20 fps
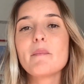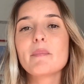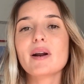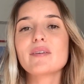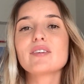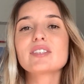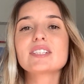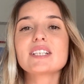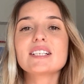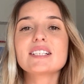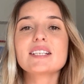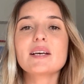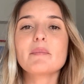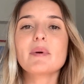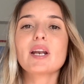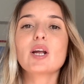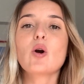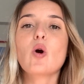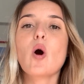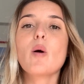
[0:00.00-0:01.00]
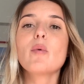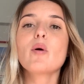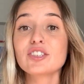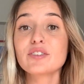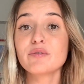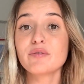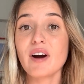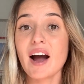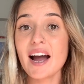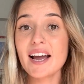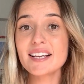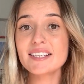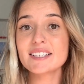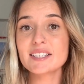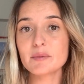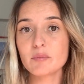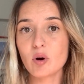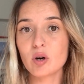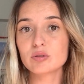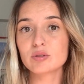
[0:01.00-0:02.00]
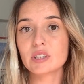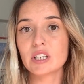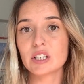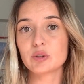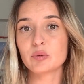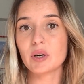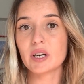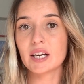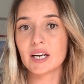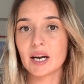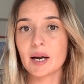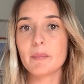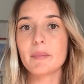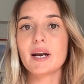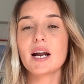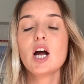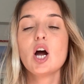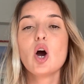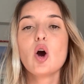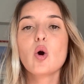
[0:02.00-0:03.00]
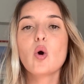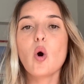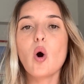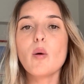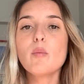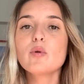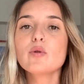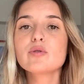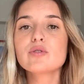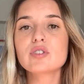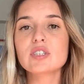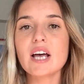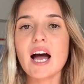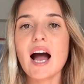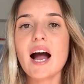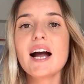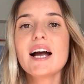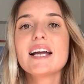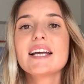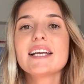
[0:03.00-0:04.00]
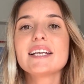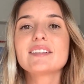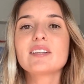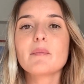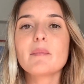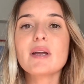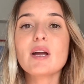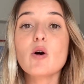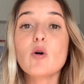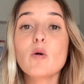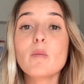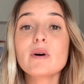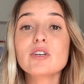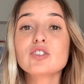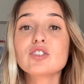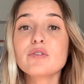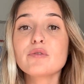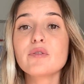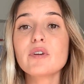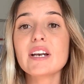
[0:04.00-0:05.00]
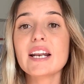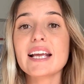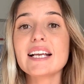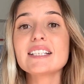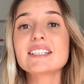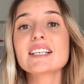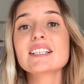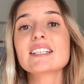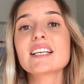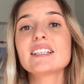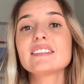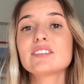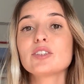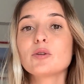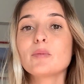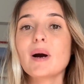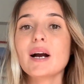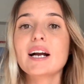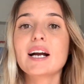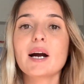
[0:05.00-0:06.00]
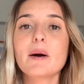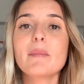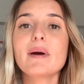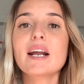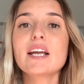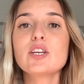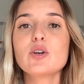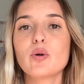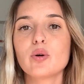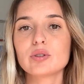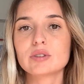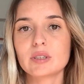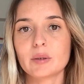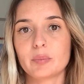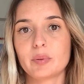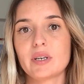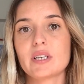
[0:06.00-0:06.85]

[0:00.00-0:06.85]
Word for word: para vocês saberem como ativar esse modo na tua câmera, como usar e também algumas diferenças entre uma câmera e outra.